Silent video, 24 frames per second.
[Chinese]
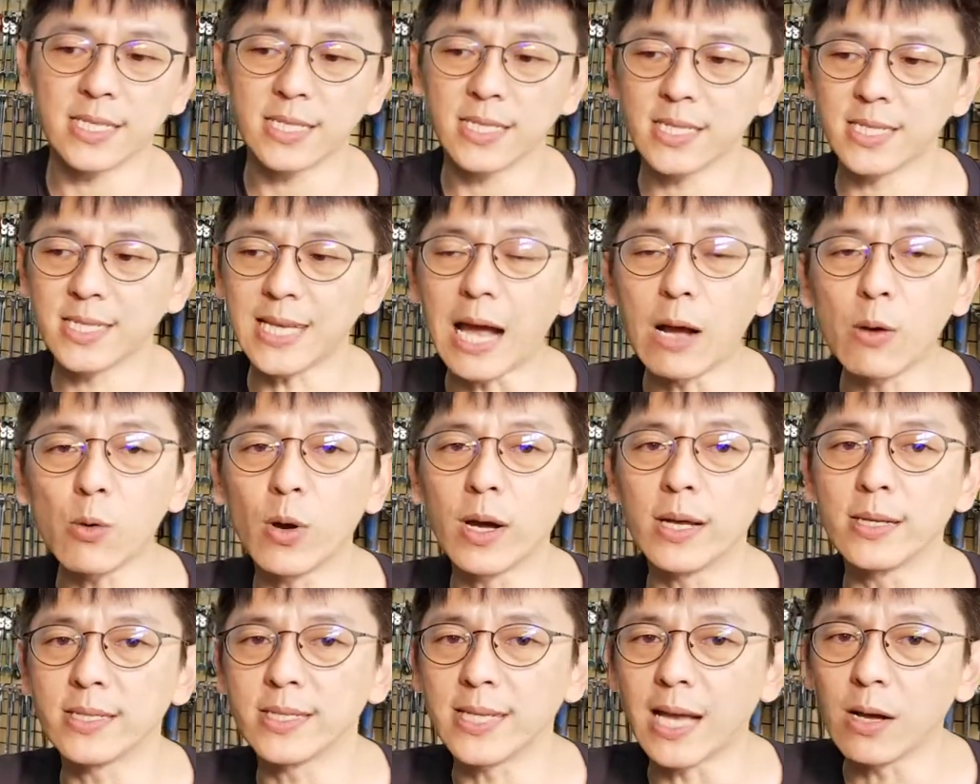相
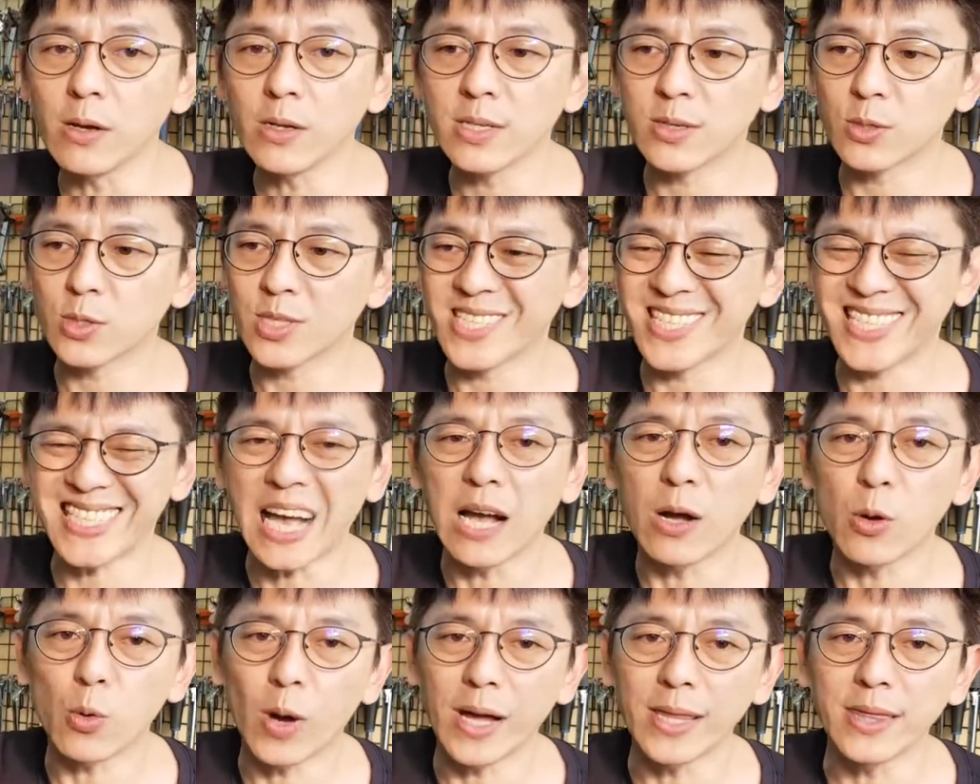关相相
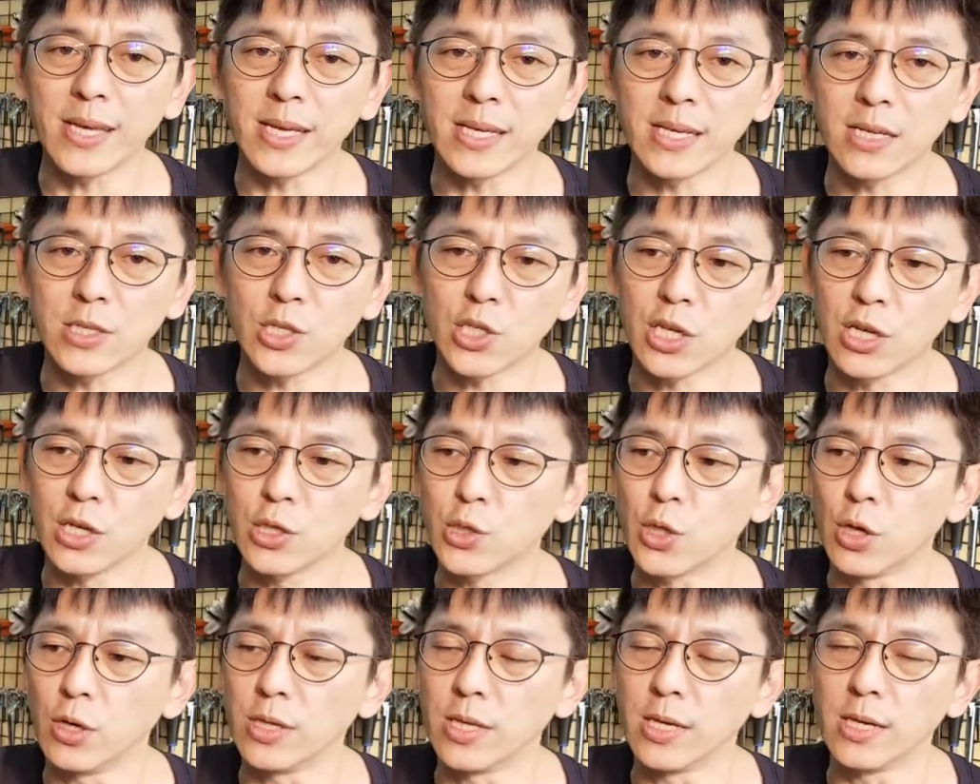关的一个车
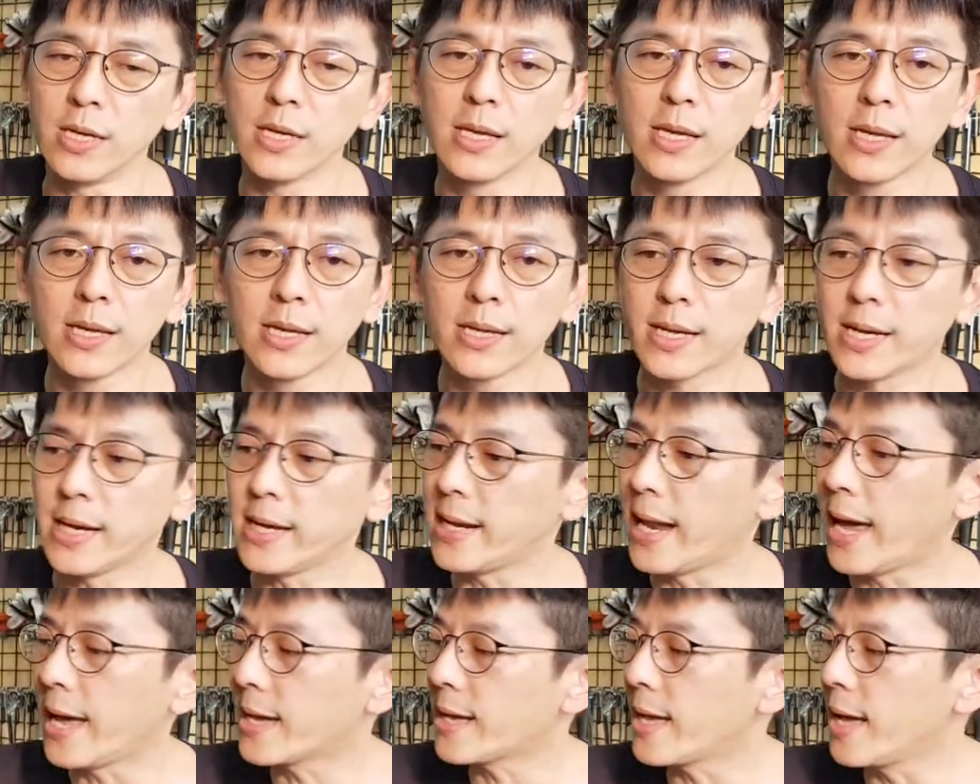种呢，可以
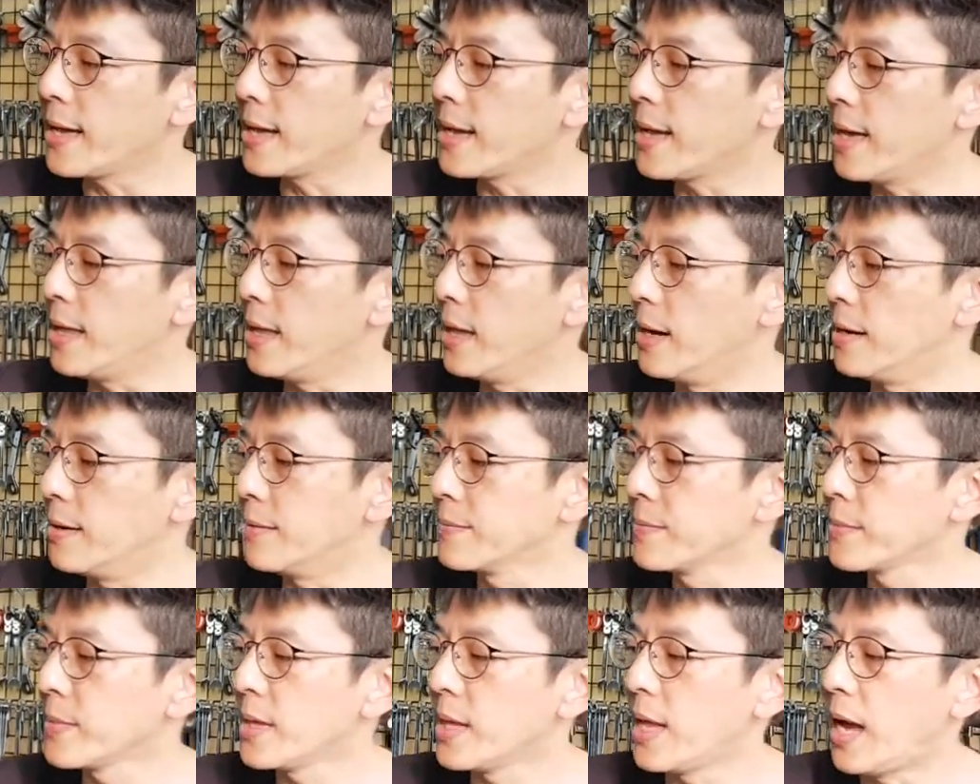来看看哈。
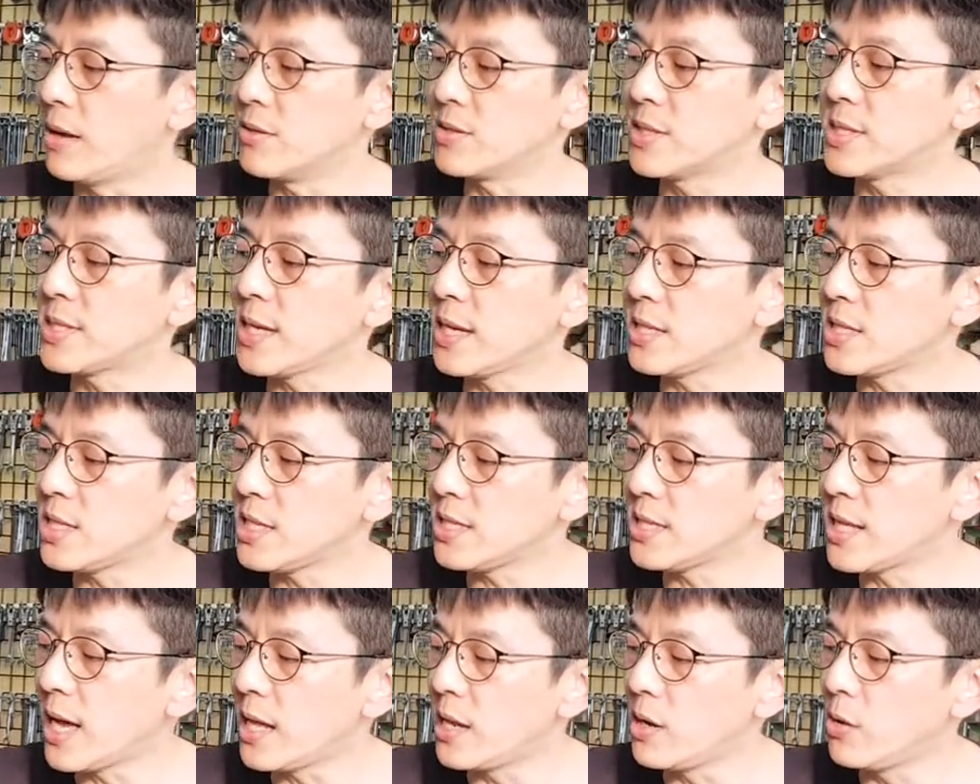好，这个气
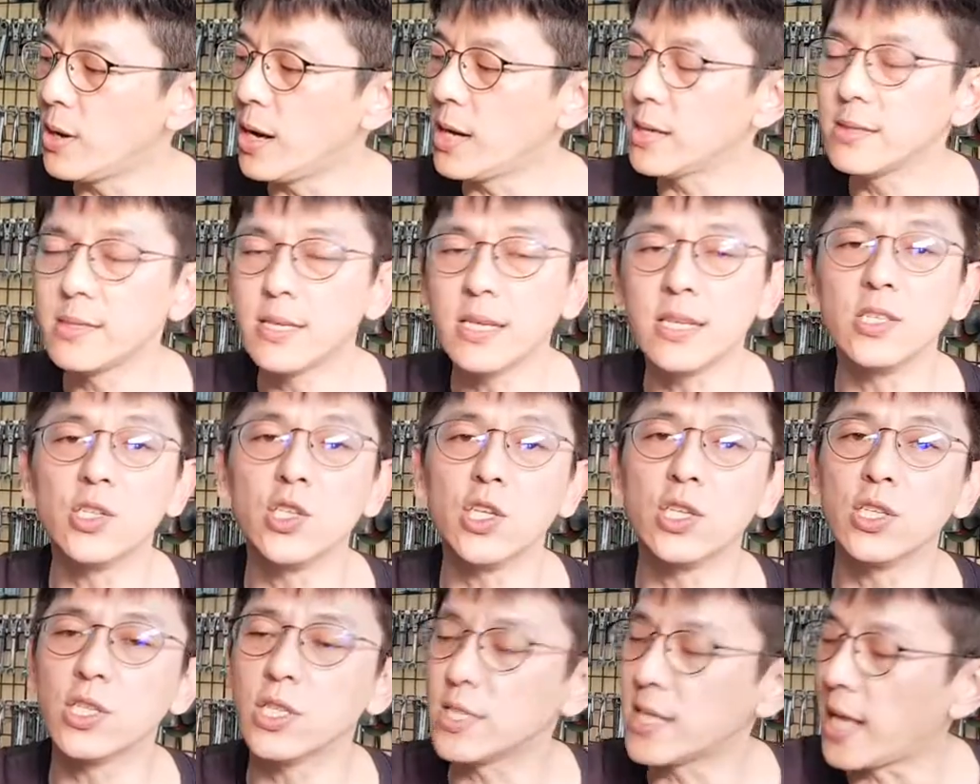胎的话，你擎
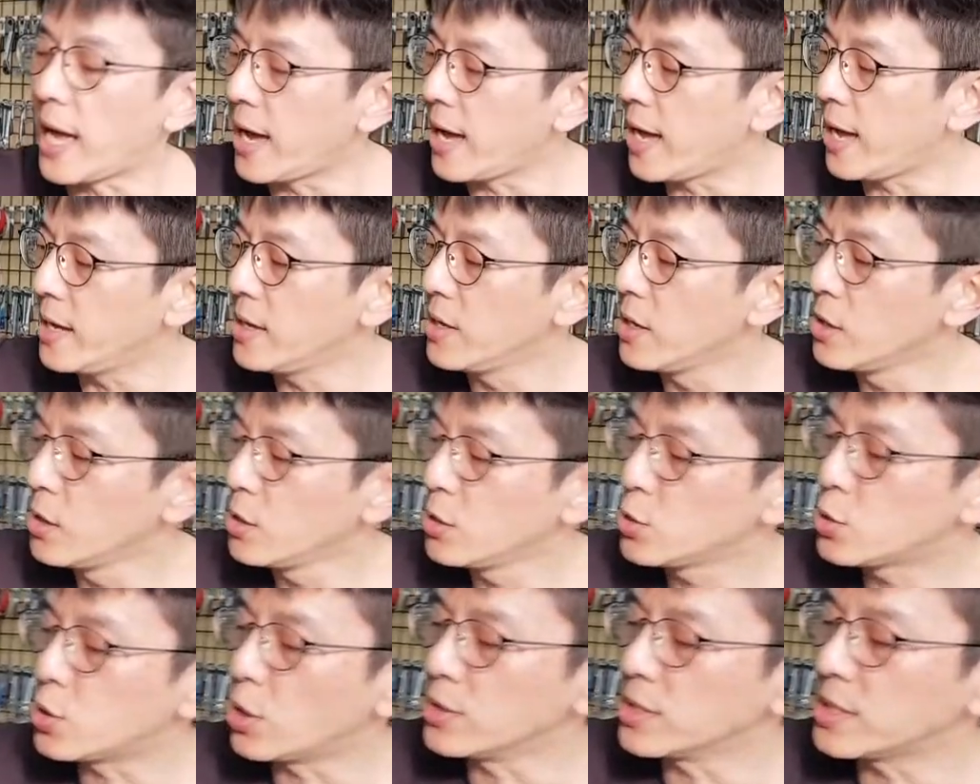室打开，
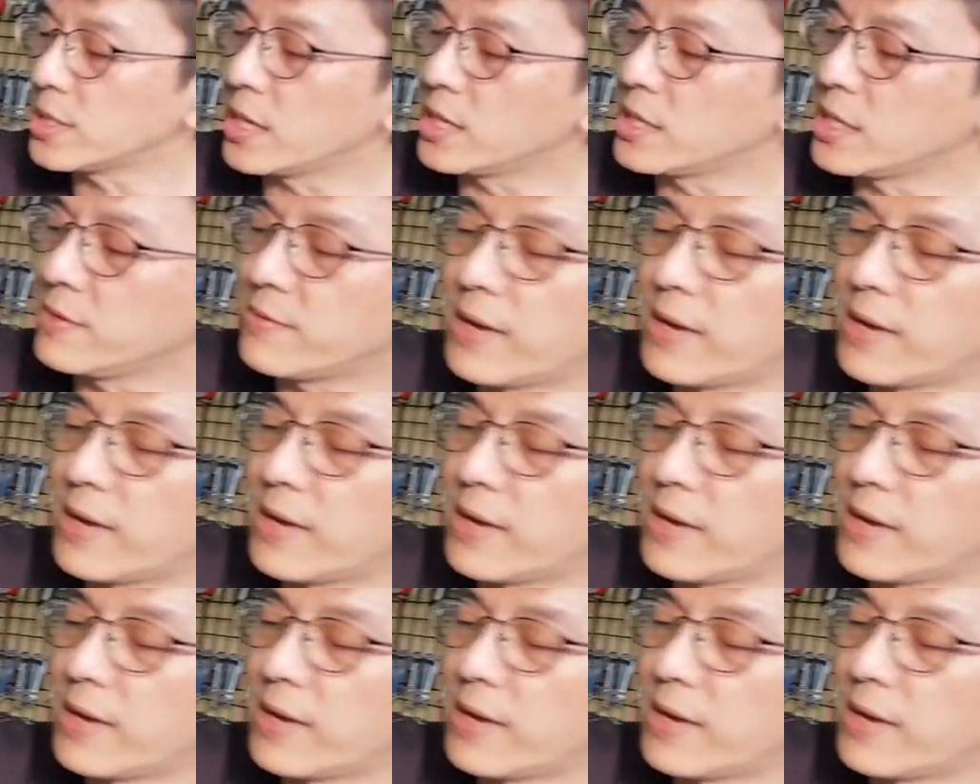从这个地